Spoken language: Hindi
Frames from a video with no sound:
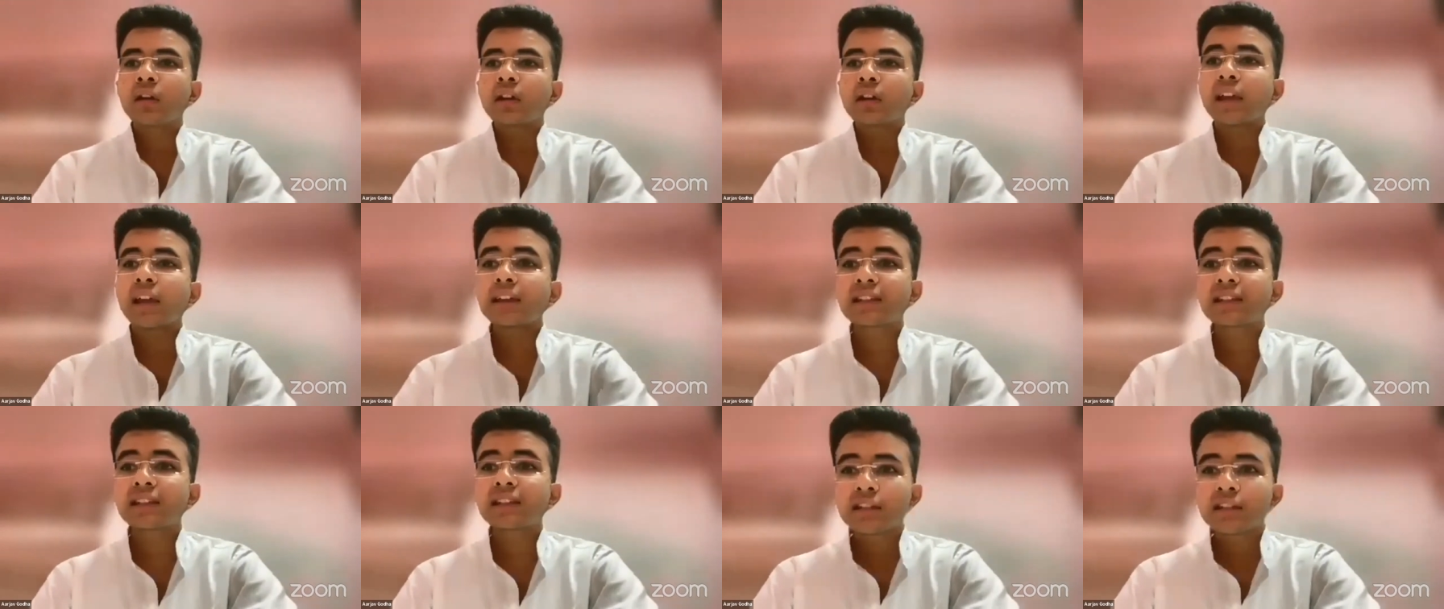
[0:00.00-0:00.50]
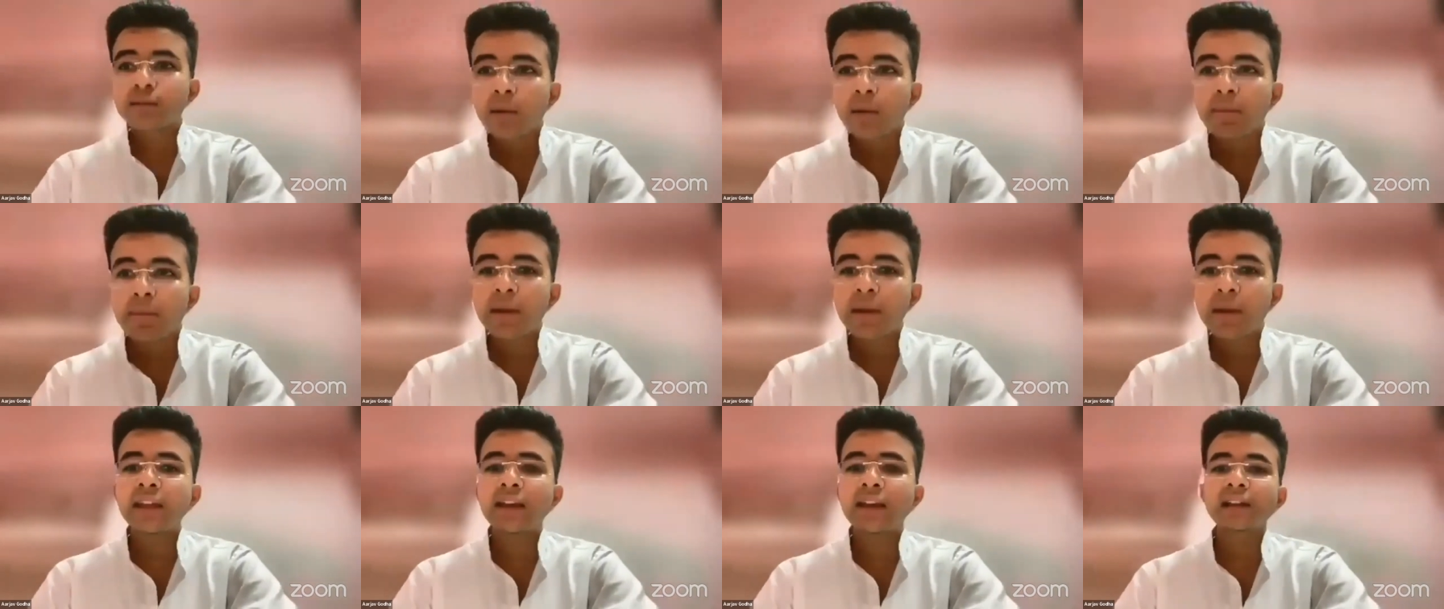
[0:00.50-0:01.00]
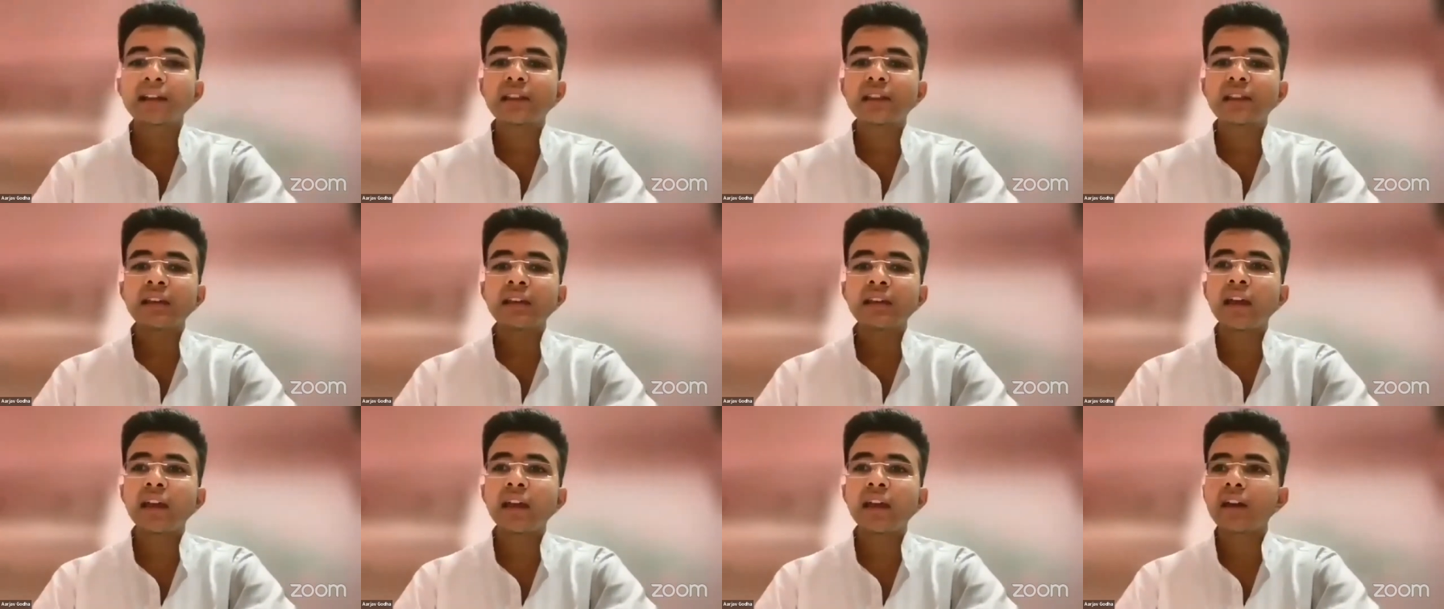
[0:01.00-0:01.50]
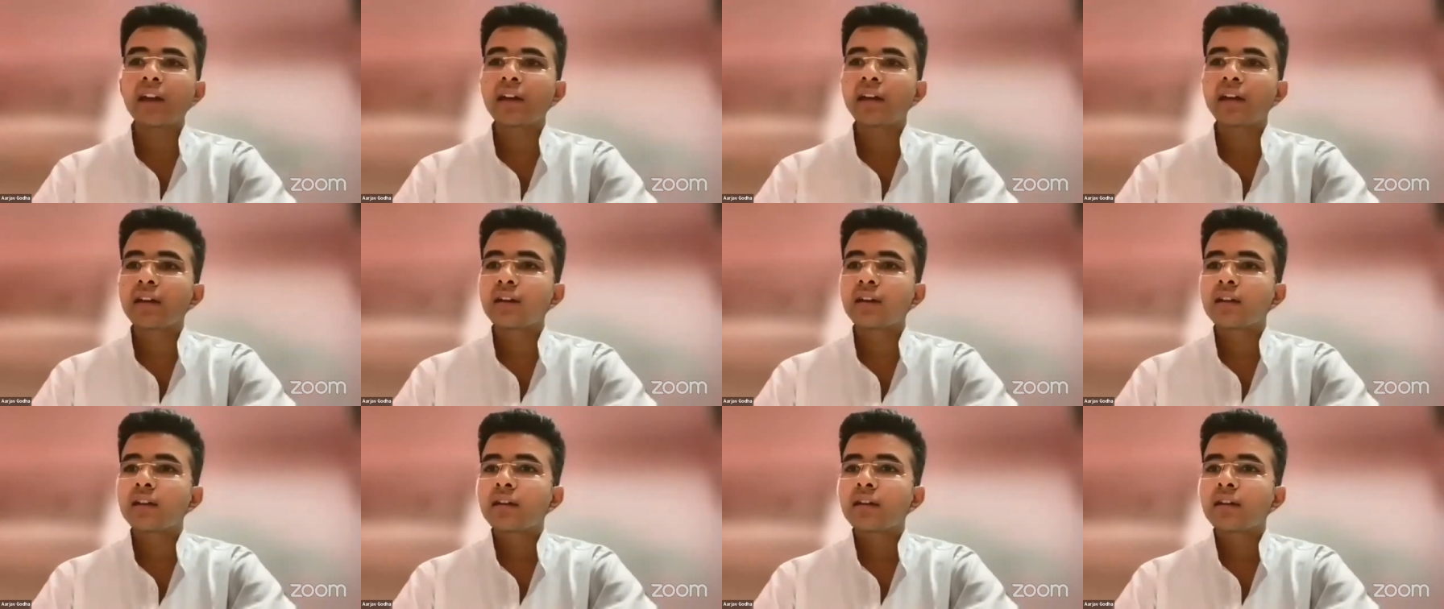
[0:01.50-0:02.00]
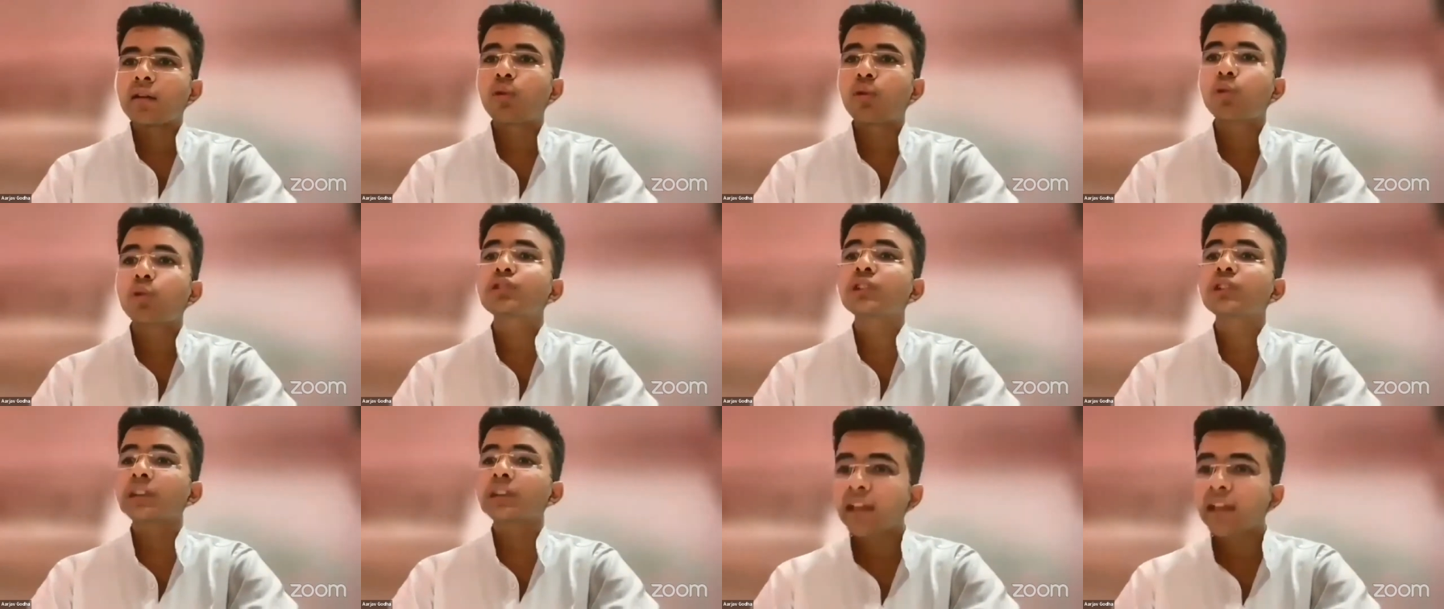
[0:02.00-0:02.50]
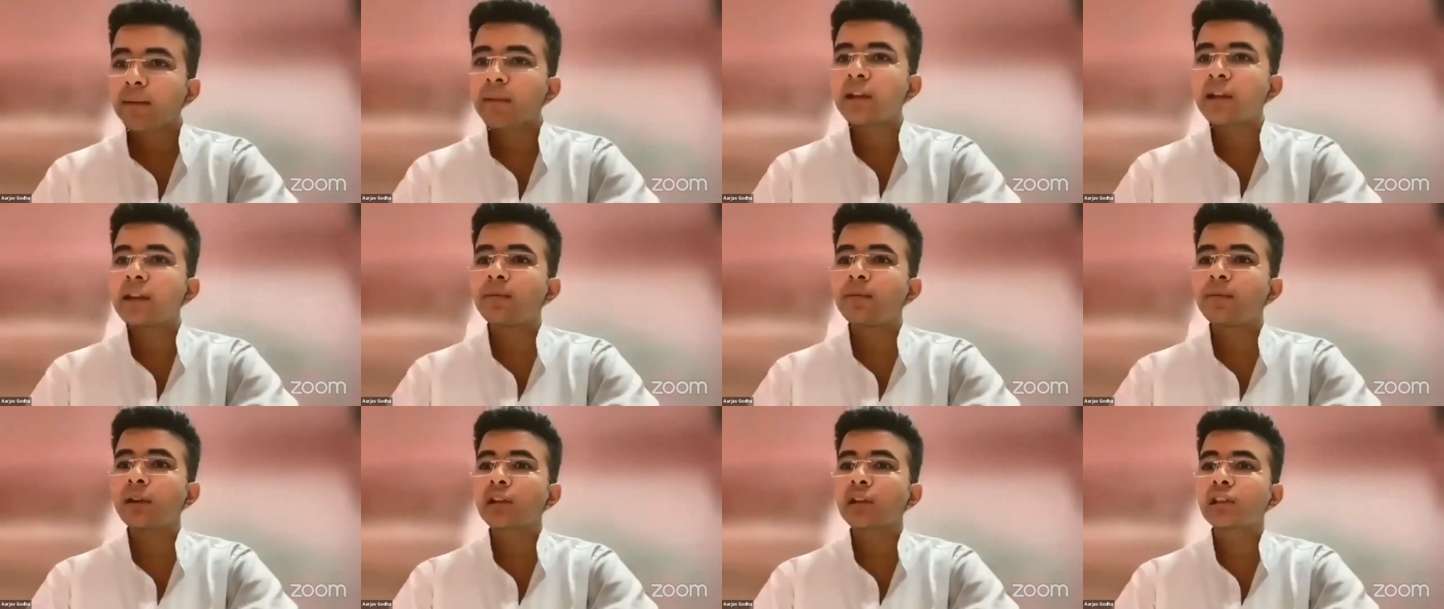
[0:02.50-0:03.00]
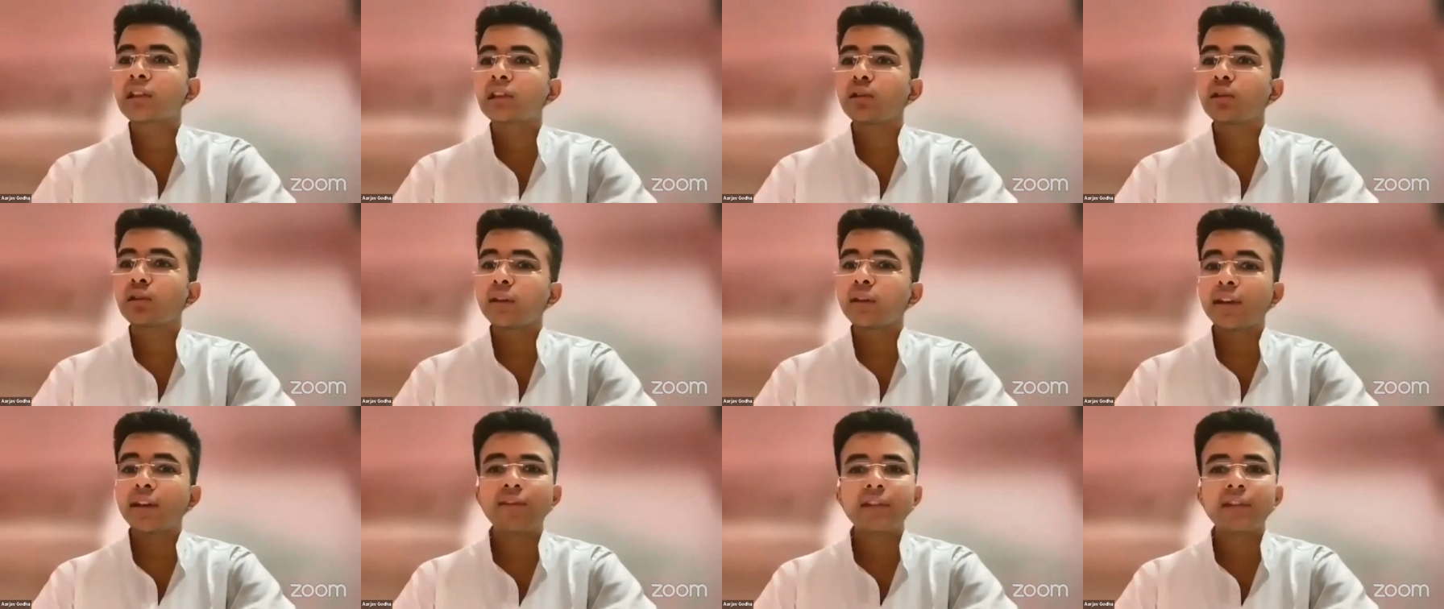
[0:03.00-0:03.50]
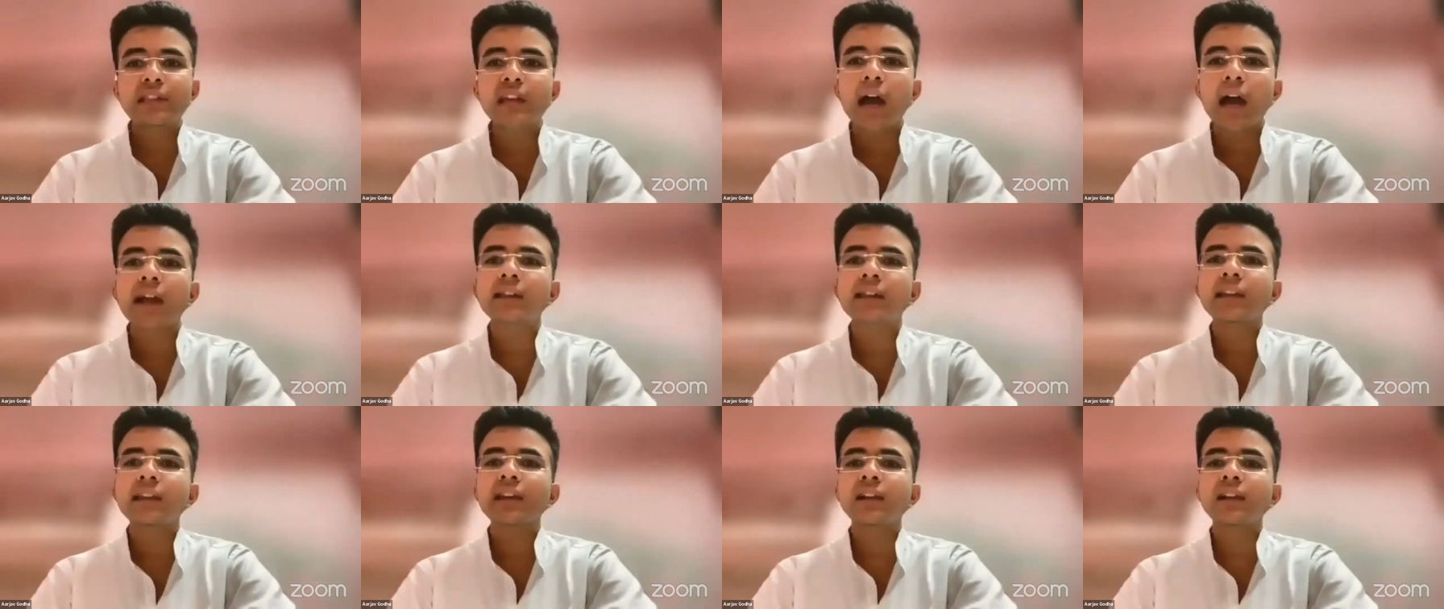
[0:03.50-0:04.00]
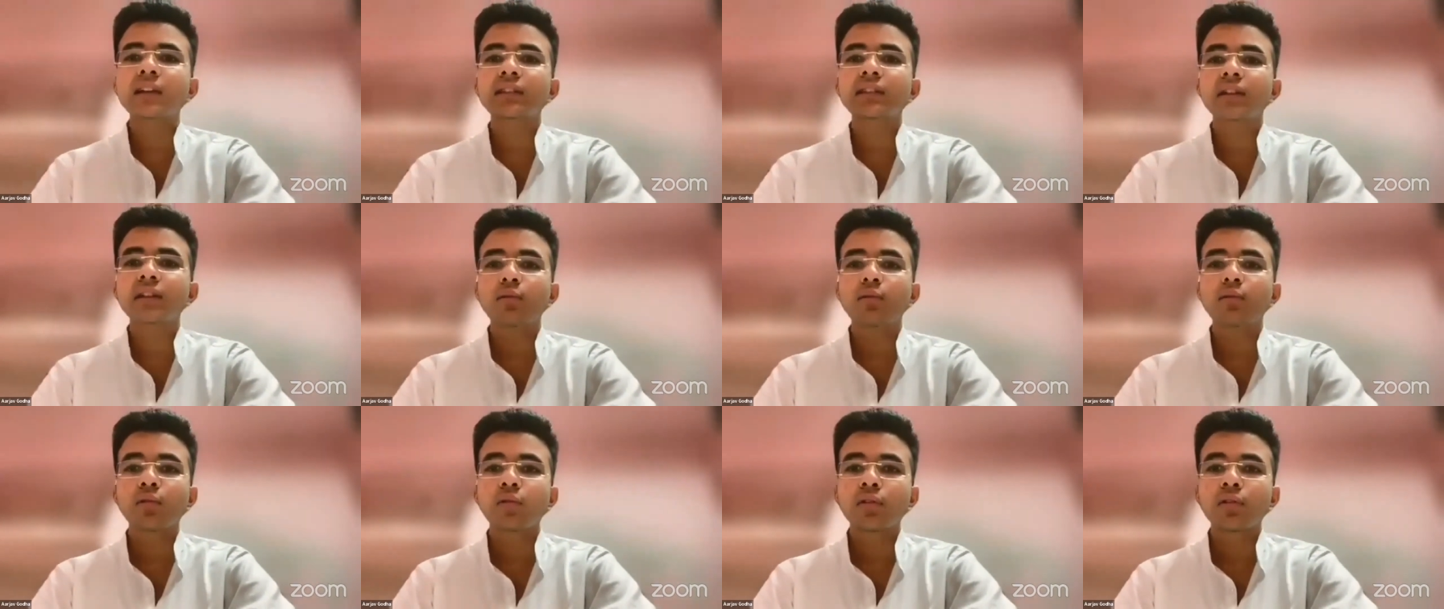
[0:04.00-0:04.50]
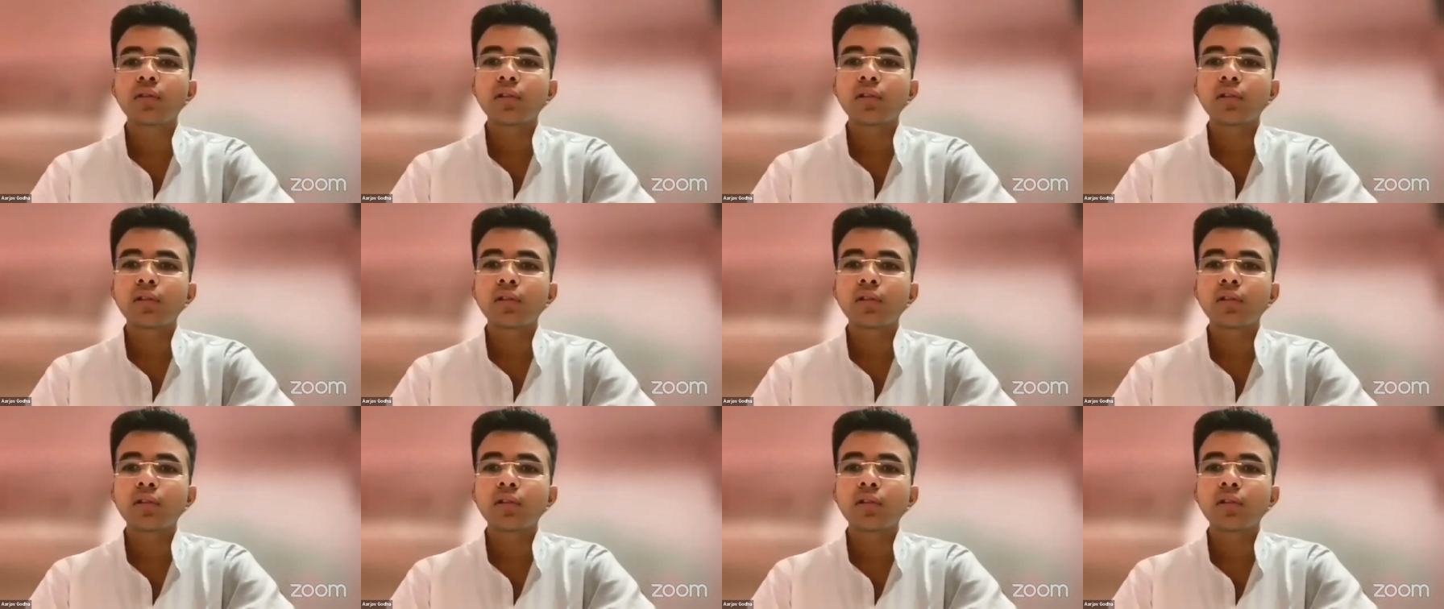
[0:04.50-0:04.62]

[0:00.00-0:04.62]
क्या सच में मेरी गलती है हो सकता है मेरी भी गलती हो ये विचार नहीं करता हो